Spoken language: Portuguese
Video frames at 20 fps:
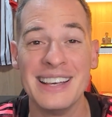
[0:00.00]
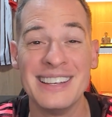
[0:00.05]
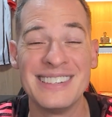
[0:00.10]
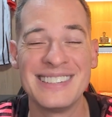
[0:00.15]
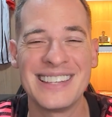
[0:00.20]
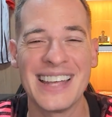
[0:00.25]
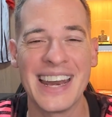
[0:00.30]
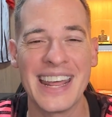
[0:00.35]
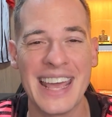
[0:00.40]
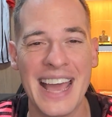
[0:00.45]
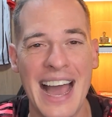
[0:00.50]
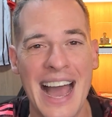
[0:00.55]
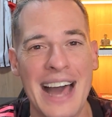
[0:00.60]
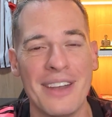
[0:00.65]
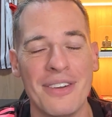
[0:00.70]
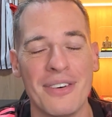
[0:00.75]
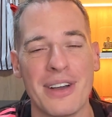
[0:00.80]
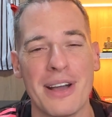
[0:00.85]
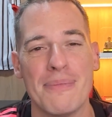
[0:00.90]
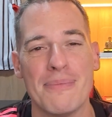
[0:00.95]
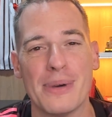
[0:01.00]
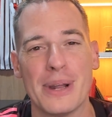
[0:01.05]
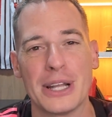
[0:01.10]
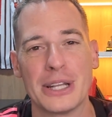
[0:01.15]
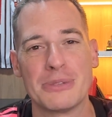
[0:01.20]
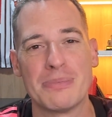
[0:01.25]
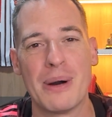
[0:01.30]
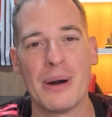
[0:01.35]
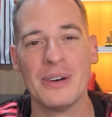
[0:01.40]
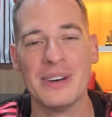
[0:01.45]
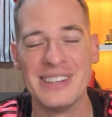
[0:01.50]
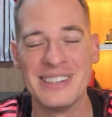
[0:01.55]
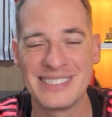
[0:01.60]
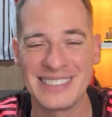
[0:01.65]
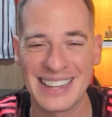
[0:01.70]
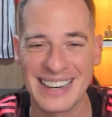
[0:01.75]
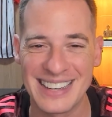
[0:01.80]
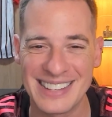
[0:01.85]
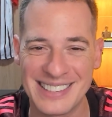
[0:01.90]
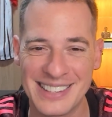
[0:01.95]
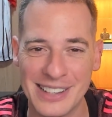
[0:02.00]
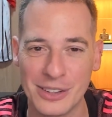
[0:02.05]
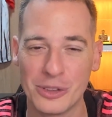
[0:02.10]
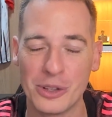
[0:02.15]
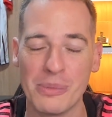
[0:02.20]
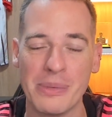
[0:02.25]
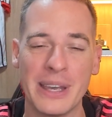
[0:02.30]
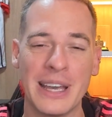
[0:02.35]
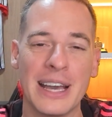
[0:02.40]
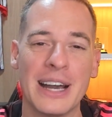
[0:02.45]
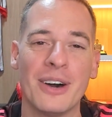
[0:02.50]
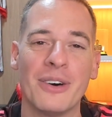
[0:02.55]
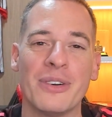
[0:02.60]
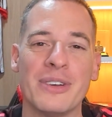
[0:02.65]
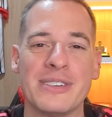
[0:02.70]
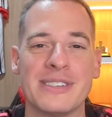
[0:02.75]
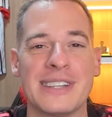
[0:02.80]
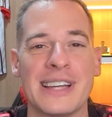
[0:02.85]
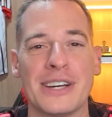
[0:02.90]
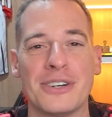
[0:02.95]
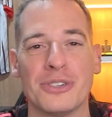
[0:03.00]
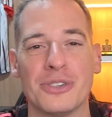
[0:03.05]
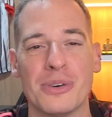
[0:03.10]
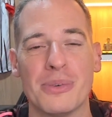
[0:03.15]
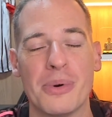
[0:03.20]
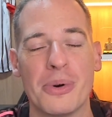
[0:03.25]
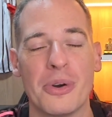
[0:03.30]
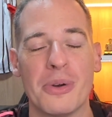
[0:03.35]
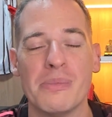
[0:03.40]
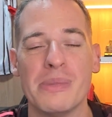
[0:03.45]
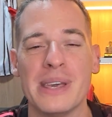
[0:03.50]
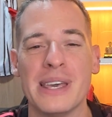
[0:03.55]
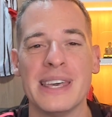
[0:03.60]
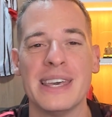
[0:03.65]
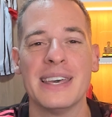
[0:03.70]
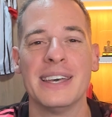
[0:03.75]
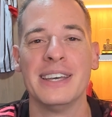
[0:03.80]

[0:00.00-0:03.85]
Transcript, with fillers: estrear no Campeonato Paulista nesse domingão no estádio do Morumbi.